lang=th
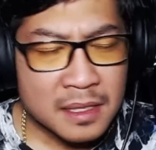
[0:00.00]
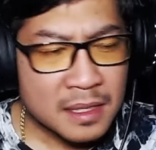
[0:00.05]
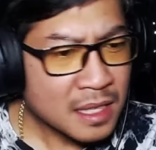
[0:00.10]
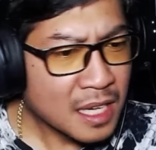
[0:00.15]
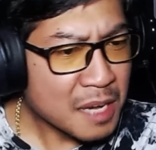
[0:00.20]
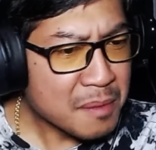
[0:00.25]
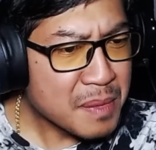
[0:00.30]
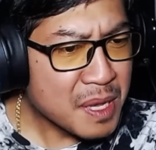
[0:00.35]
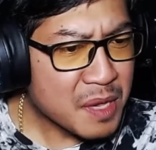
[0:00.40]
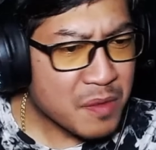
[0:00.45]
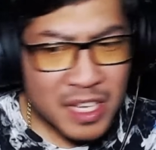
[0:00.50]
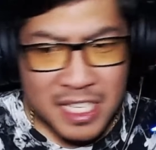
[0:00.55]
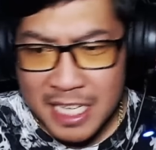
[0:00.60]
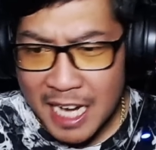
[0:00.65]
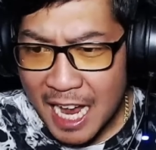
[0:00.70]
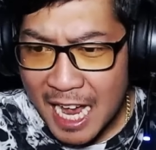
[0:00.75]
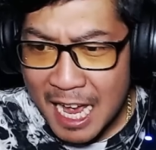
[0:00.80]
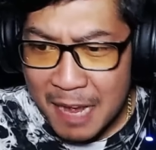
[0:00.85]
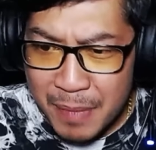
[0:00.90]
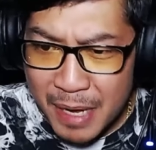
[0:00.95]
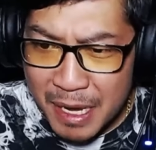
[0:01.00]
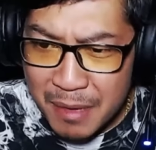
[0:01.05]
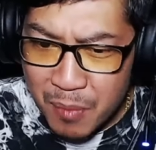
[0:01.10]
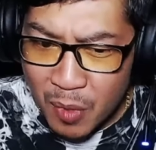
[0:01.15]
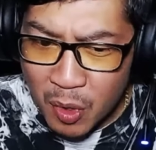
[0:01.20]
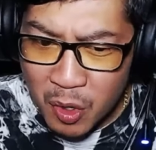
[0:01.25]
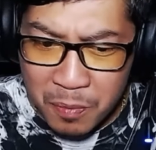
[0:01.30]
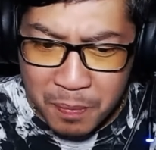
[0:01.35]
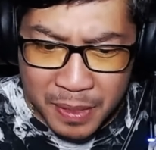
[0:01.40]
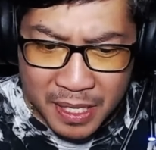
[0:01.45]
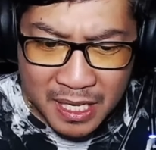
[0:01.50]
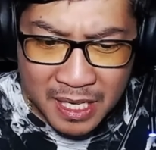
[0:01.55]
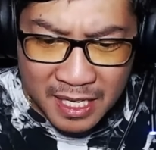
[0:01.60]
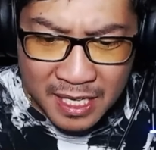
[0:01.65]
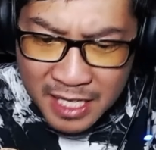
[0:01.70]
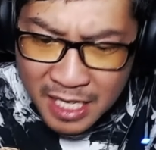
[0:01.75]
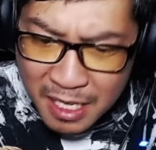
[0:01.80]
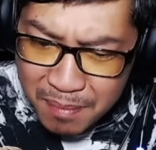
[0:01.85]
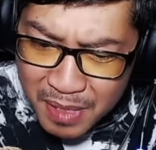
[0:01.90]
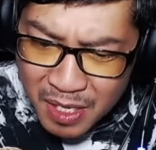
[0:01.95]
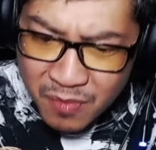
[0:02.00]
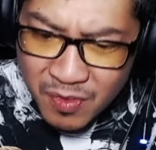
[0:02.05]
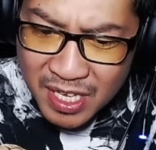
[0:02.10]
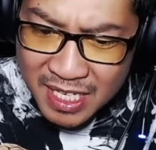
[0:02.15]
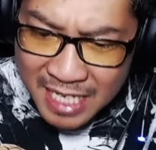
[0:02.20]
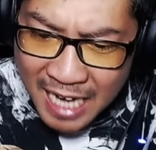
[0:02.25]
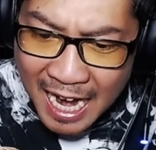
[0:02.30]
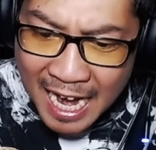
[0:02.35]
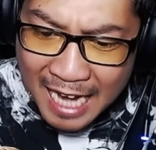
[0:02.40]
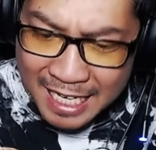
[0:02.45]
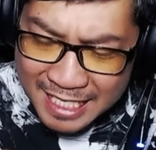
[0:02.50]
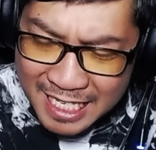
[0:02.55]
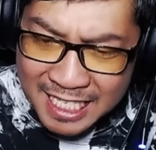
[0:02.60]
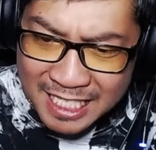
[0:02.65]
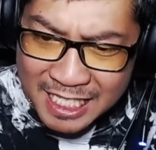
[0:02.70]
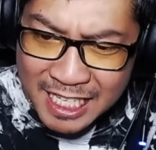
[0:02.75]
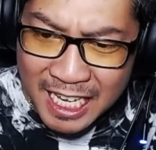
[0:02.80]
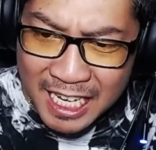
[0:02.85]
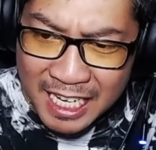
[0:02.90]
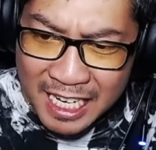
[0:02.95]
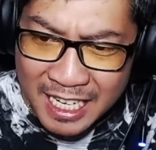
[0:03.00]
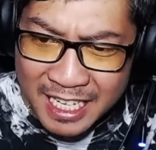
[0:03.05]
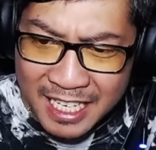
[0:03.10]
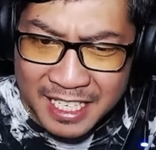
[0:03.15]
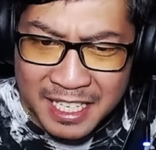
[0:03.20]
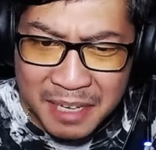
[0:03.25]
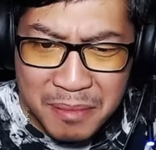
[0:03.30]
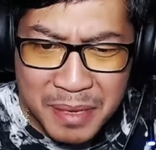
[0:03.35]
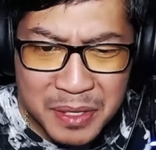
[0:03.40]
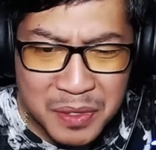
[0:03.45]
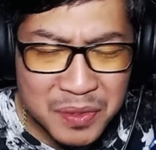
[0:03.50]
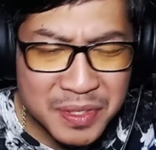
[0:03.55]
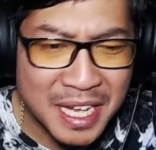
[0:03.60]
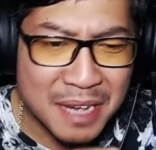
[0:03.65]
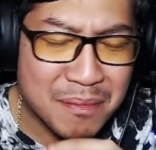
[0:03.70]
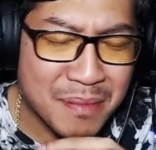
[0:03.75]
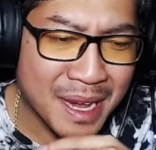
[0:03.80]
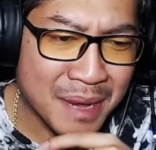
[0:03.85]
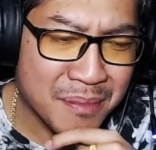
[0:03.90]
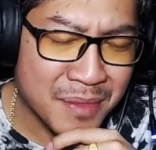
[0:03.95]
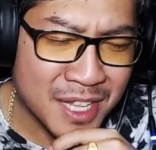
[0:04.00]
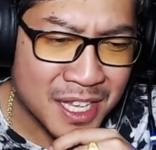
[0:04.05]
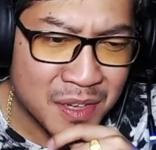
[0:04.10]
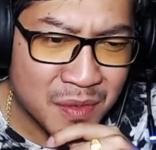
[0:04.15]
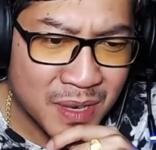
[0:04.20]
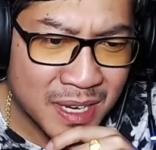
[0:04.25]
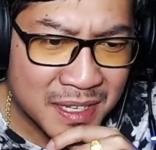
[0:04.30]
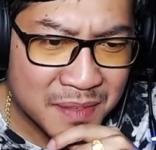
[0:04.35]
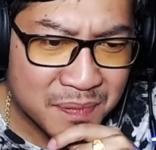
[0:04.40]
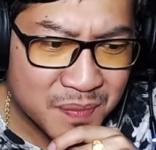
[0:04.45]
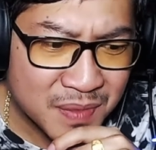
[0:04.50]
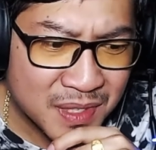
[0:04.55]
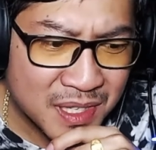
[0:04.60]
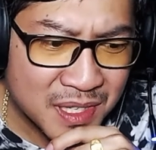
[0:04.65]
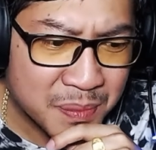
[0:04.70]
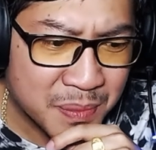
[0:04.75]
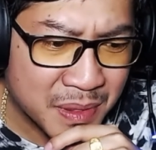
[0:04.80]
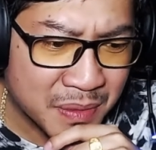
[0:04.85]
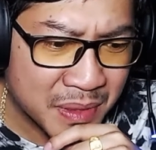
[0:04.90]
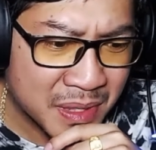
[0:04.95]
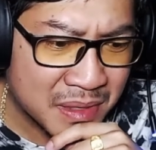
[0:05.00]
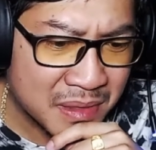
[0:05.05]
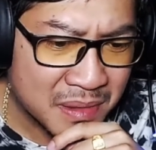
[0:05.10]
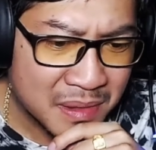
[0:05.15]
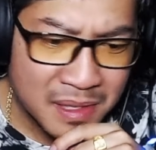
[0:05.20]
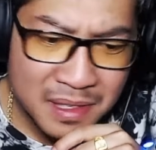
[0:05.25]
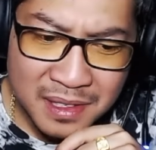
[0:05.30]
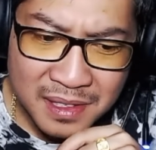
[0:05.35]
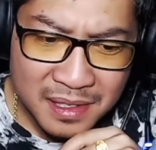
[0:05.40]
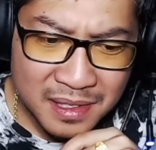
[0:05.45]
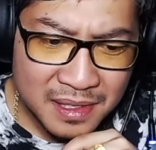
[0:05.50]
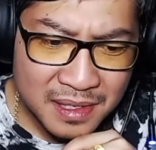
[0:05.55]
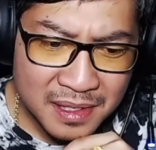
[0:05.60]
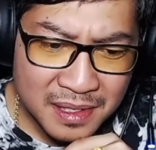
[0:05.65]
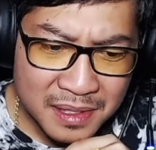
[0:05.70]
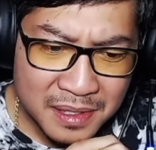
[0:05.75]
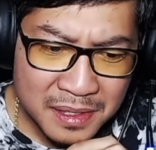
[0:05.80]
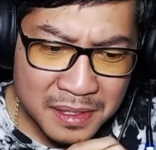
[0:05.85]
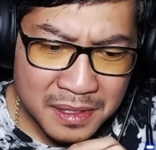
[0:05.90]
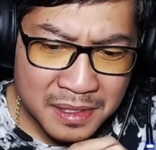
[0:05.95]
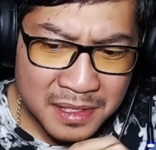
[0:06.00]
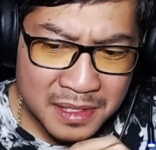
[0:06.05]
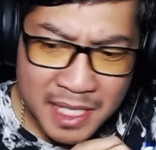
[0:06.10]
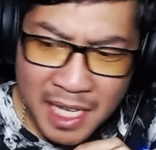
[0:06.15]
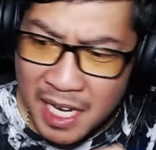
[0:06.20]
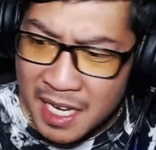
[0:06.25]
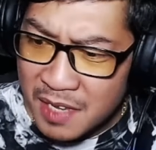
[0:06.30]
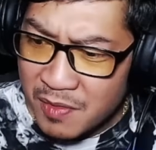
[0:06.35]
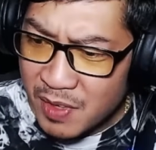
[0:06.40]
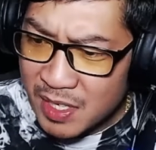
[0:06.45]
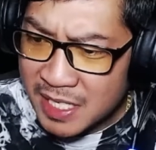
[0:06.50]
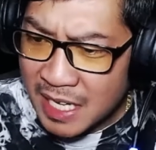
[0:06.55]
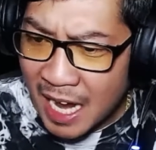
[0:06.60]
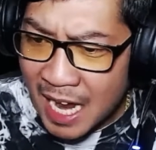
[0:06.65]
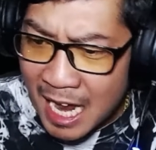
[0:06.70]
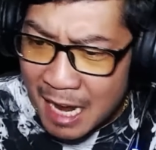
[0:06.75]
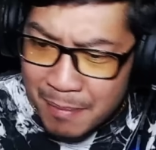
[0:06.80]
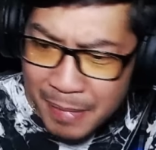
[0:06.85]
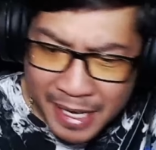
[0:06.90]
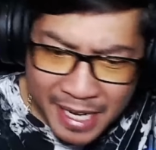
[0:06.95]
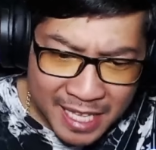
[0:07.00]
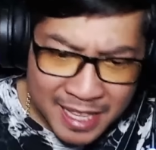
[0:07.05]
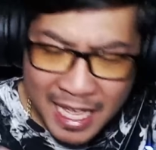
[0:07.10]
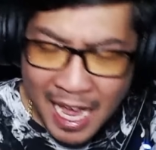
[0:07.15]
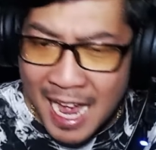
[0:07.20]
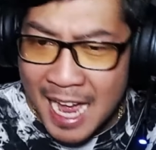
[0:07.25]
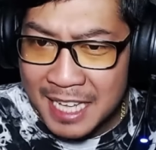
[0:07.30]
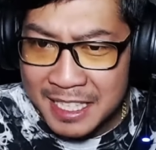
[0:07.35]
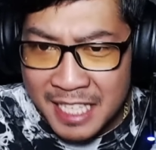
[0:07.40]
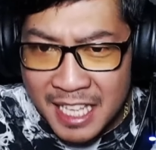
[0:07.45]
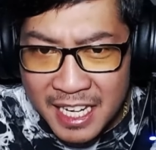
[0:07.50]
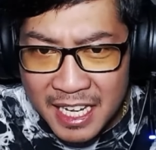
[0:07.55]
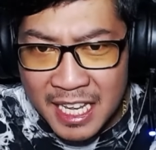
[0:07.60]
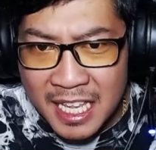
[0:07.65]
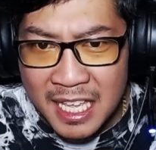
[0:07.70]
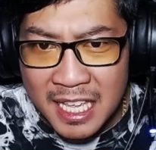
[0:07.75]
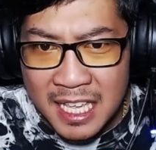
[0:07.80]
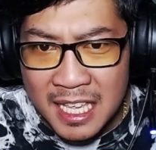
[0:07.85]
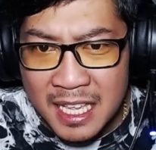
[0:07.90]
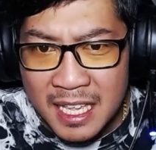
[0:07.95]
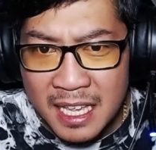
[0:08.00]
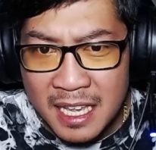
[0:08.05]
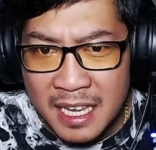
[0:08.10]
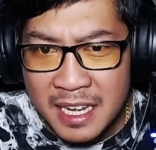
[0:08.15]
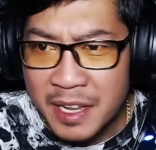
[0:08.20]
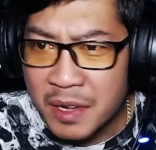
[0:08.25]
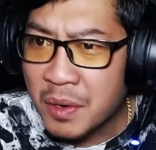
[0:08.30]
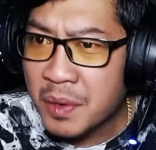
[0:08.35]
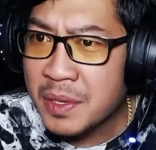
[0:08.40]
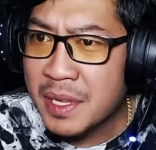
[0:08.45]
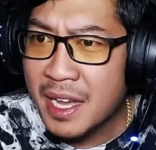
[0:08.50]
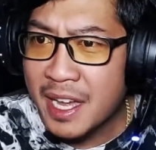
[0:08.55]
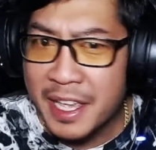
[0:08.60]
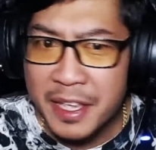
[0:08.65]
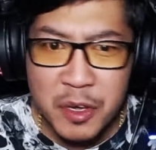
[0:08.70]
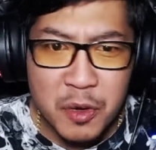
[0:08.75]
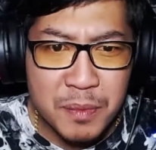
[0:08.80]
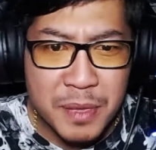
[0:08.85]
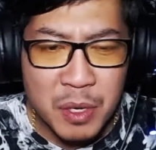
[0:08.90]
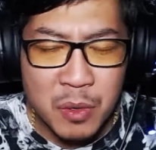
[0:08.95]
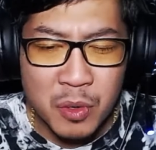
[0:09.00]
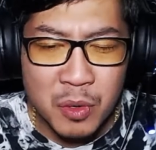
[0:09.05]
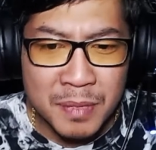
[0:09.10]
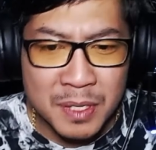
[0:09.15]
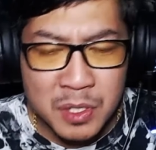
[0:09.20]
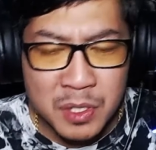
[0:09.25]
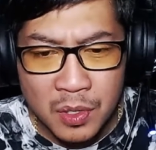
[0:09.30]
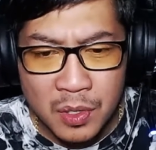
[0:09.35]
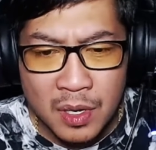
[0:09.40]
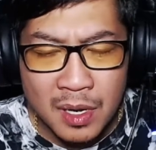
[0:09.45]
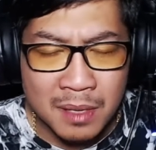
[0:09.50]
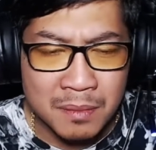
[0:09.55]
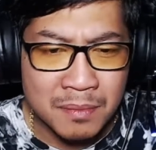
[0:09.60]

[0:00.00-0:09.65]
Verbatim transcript: ถ้ามีวิชาเป็นหมอผีที่มีวิชาจริง ๆนะทำไมต้องทำแบบนี้วะก็แบบว่า ใช้วิชาไปในทางที่ดี เดี๋ยวยังไงก็มีคนมาชอบ